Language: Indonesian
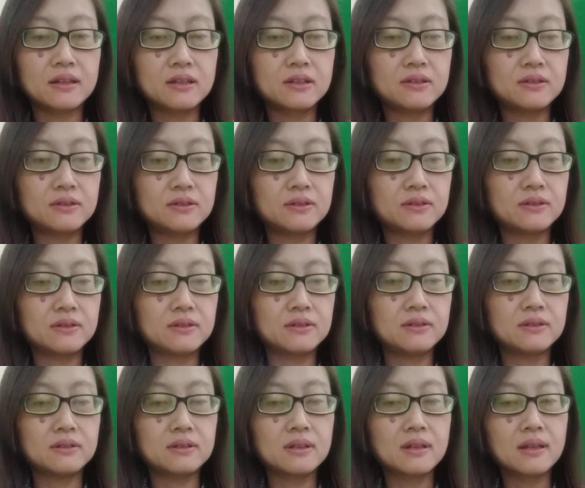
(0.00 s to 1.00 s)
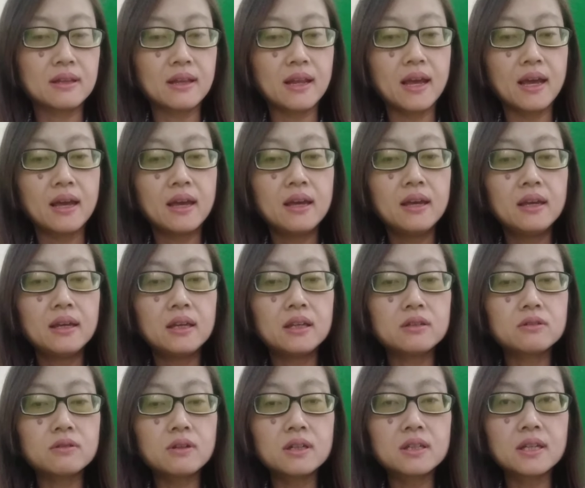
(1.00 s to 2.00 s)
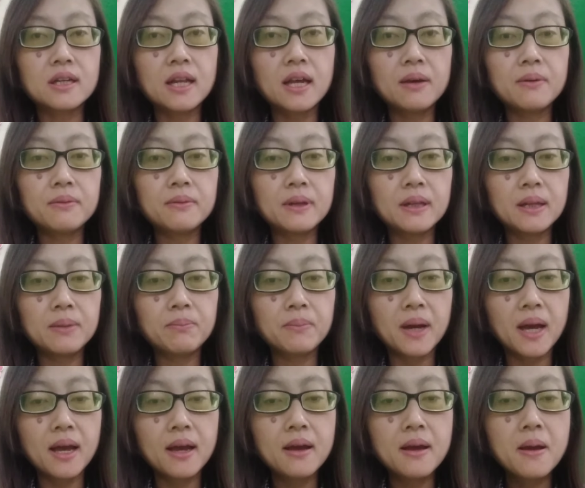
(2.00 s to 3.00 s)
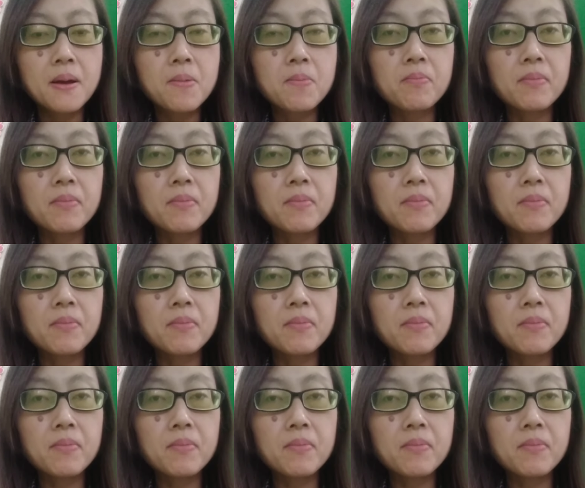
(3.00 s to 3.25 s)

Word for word: good nah itu adalah lima